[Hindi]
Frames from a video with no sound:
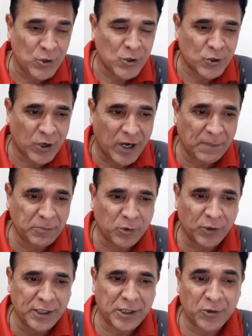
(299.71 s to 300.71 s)
तो अब
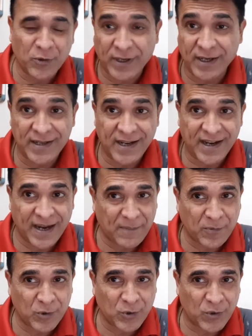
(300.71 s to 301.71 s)
थोड़े दिनों के लिए
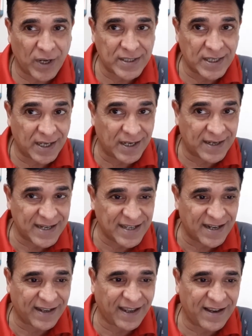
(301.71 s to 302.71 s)
आपको थोड़ा सा ऐसा
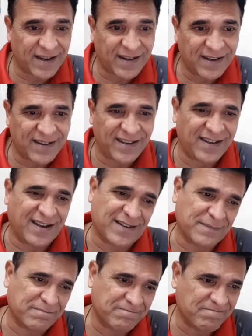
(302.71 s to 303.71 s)
लगेगा कि नहीं यार
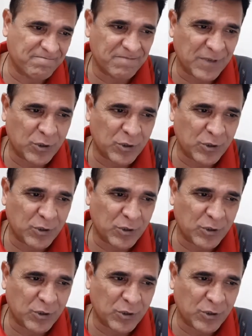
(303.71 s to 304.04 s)
मेरे